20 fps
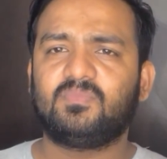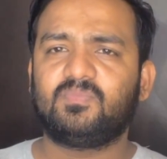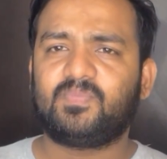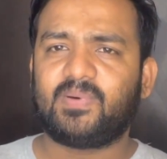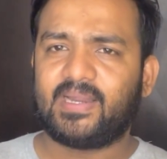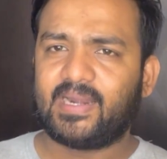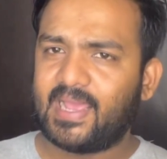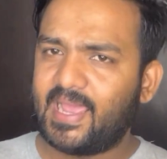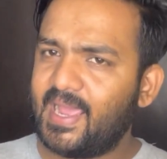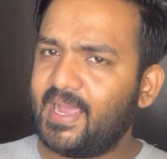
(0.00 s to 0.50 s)

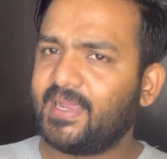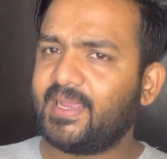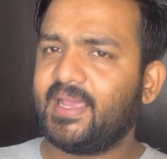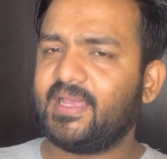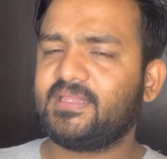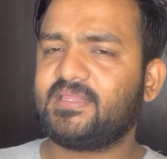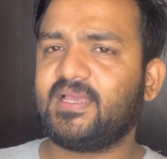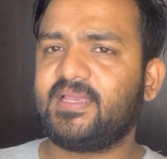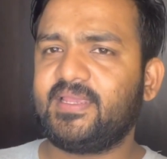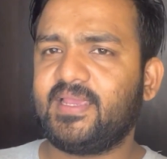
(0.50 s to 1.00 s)
बनाया
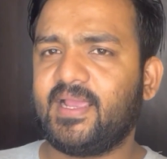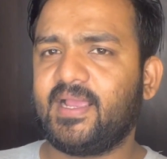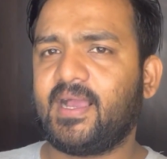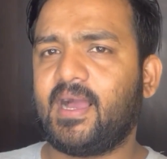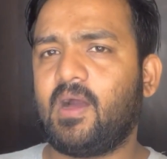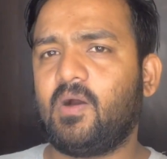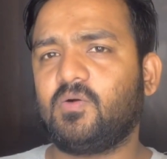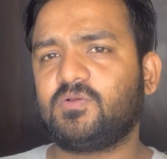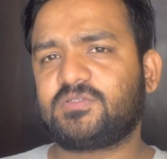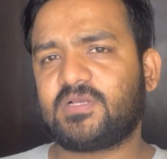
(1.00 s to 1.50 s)
गया था ये
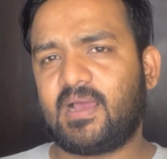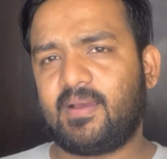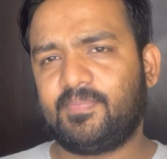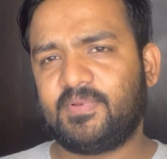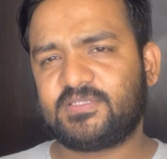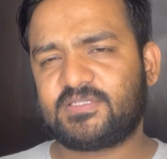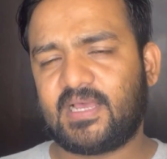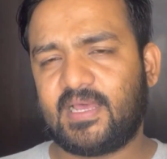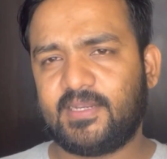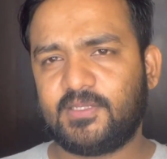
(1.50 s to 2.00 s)
गांव जहां
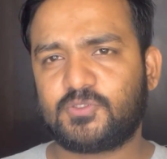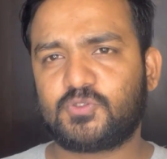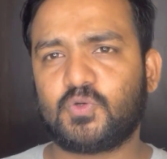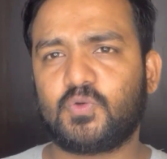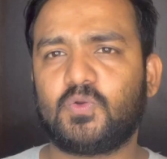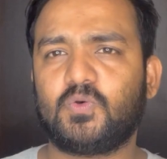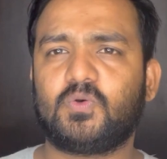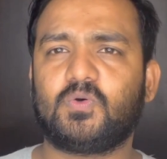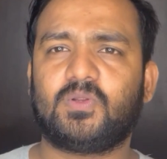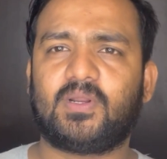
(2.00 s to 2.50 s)
पे सारे
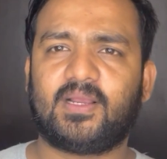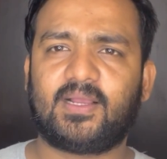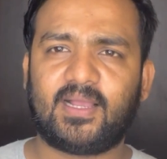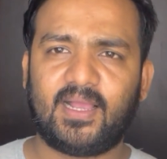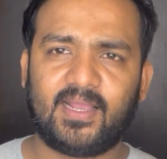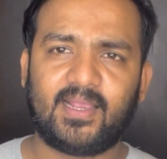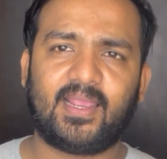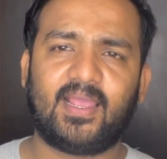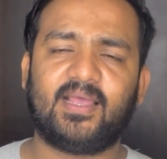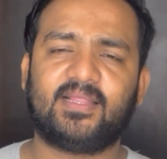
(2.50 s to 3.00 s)
चोरों को
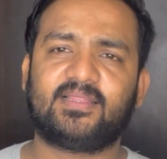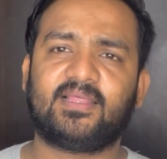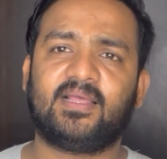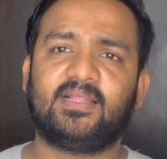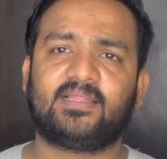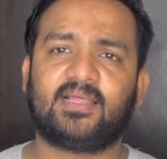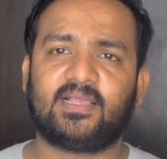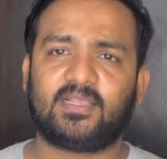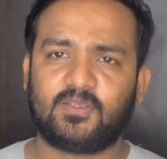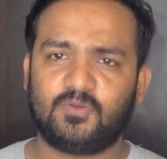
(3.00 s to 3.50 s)
रखा गया था
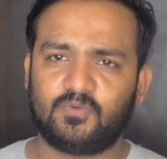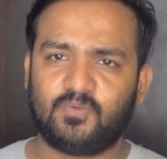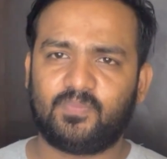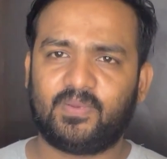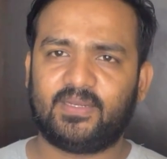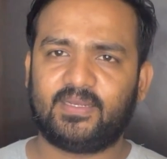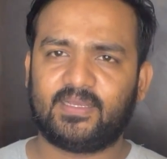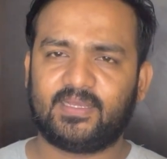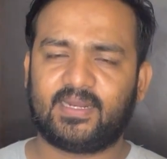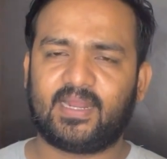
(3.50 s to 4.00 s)
ताकि उन
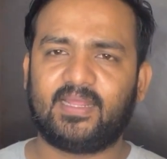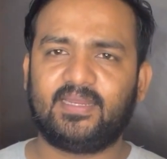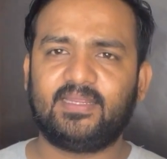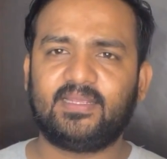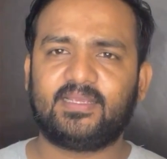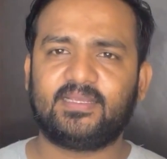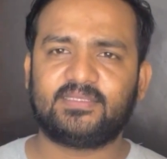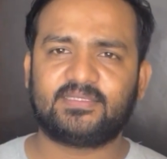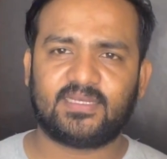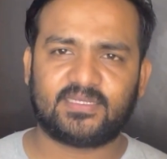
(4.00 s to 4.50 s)
पर निगरानी
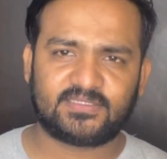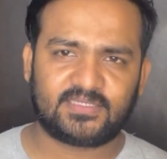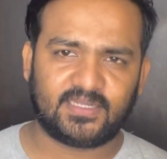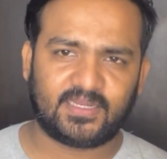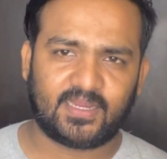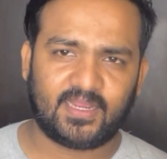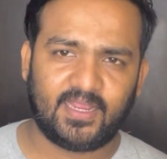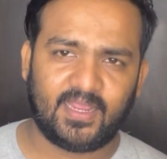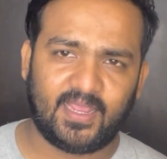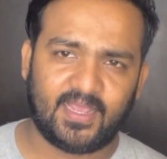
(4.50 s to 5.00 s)
की जा
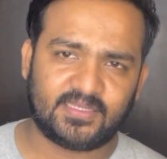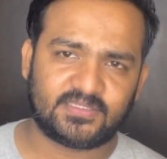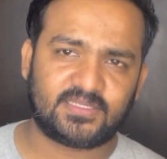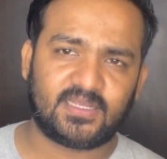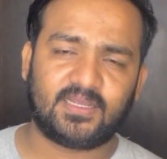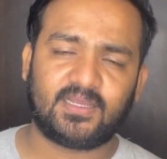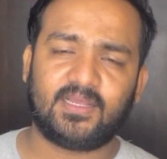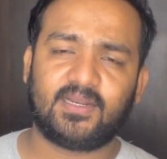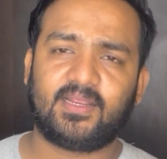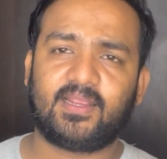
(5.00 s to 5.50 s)
सके
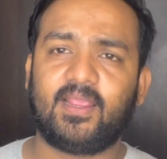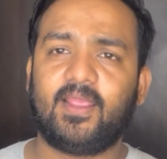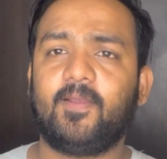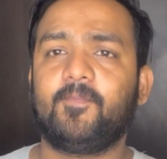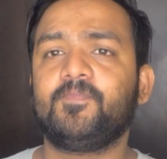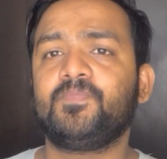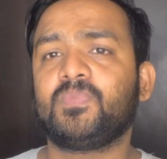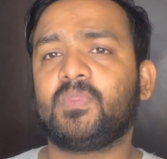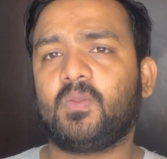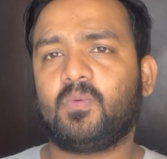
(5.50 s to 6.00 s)
ऐसा करके
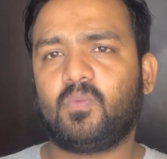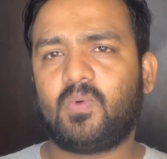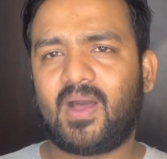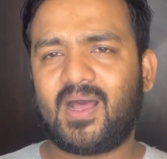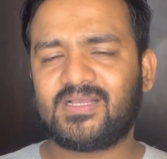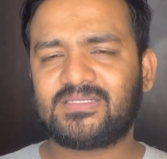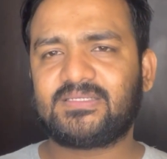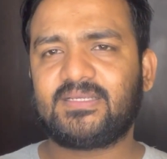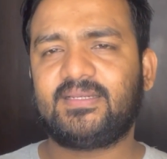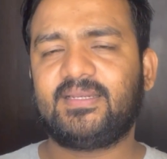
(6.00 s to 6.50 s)

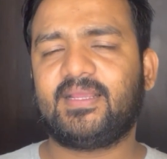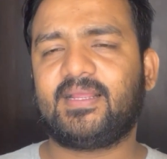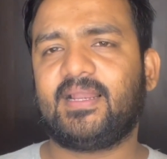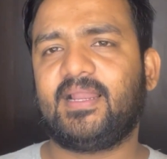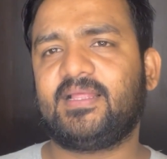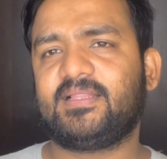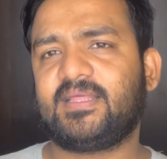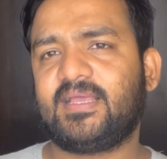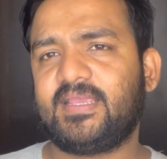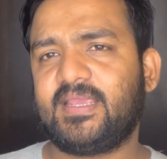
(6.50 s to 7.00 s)
वहां से
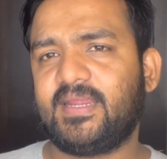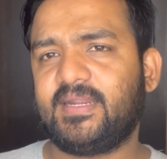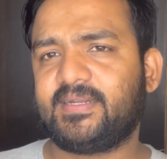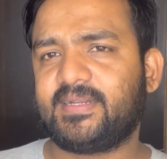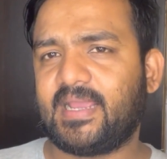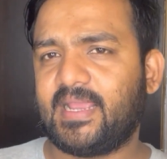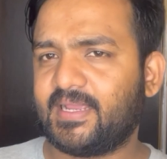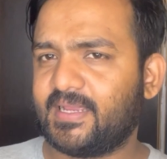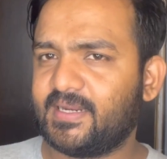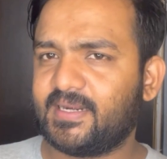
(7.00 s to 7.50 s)
निकला था ये
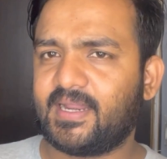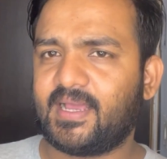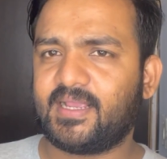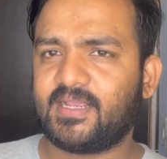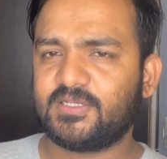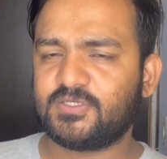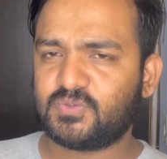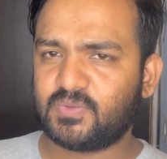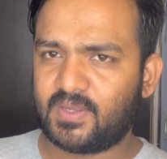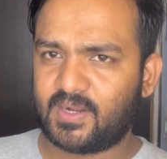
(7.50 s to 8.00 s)
टाइगर
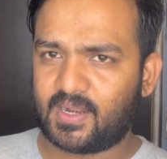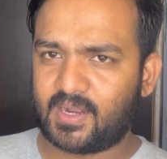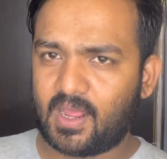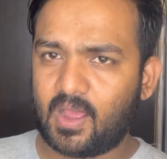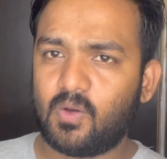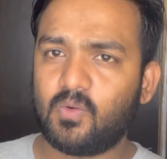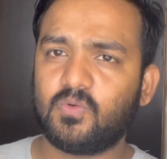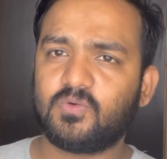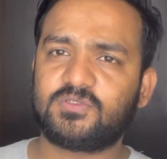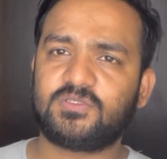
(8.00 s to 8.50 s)
नागेश्वर
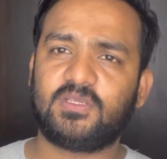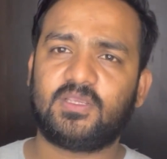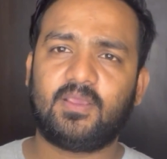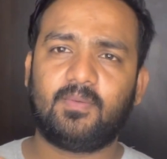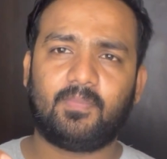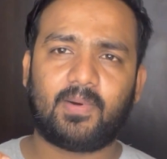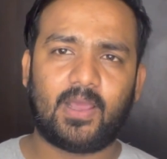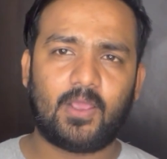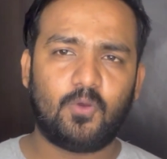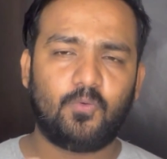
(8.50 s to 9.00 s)
राव उसी की
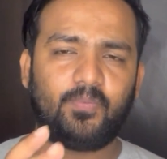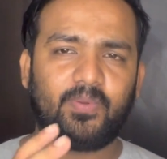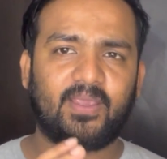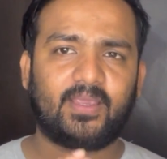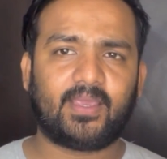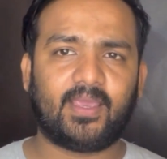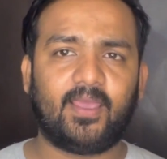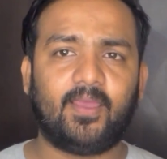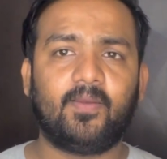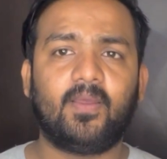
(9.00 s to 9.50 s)

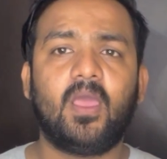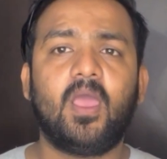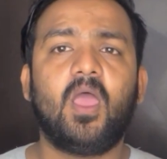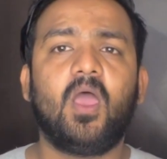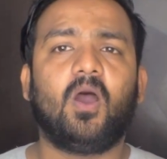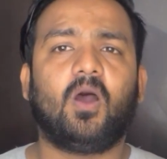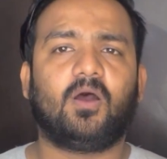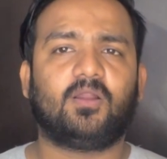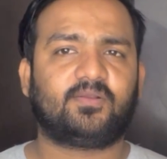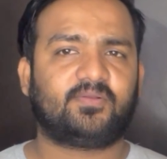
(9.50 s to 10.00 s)
बायोपिक है
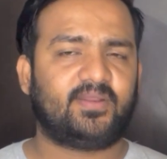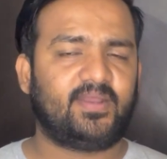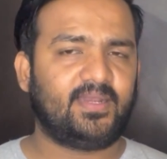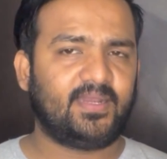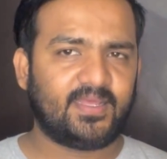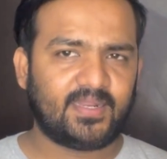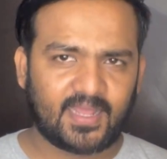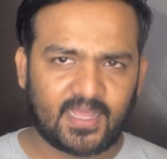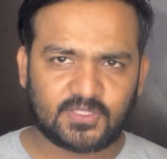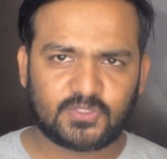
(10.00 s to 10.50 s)
और
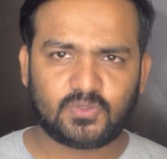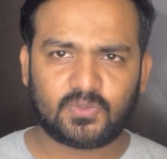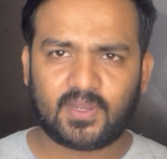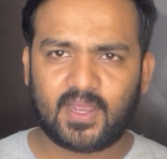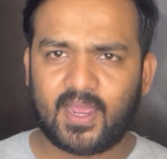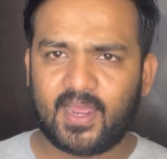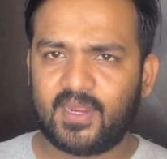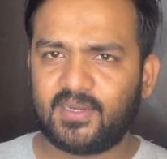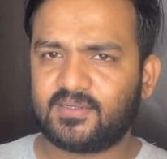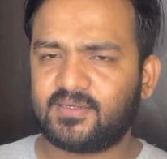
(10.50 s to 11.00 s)
ट्रेलर आ
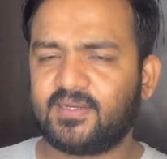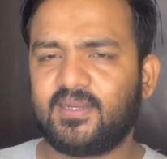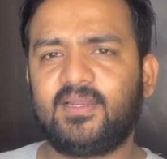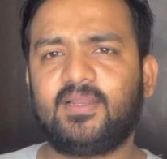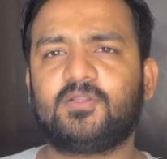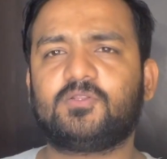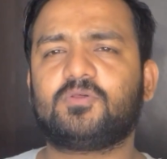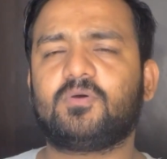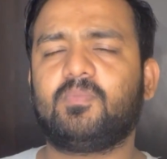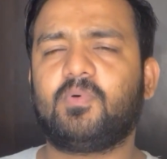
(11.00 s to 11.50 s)
चुका है
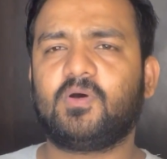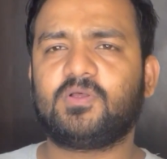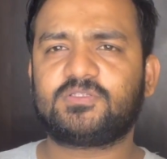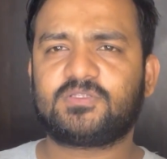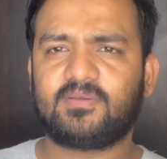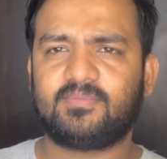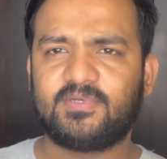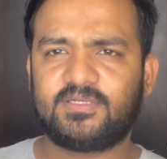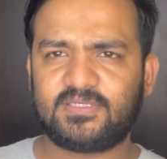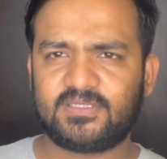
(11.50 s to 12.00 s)
ट्रेलर तो बहुत
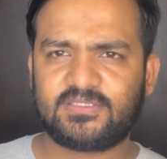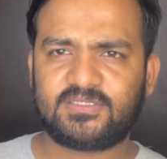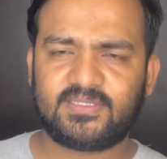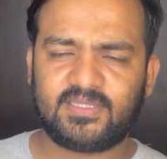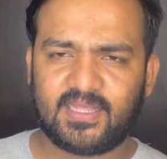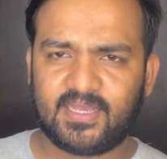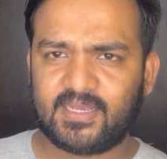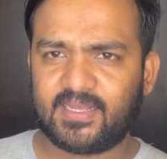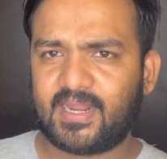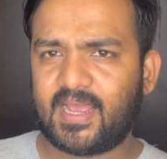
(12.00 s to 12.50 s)
ज़बरदस्त
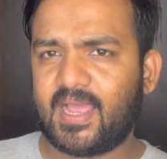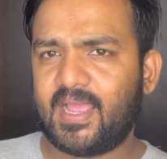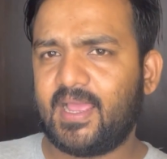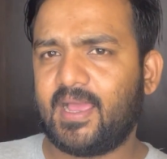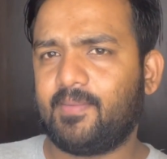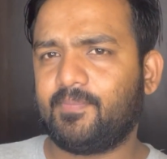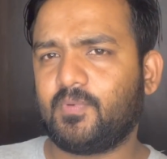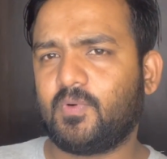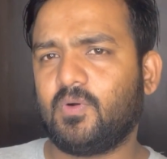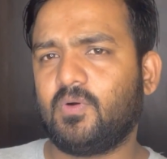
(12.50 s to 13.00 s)
लग रहा है
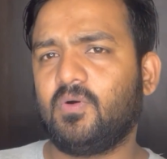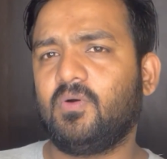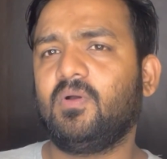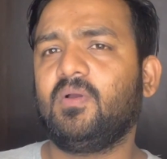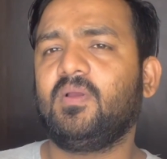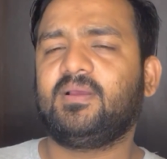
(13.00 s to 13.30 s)
आपको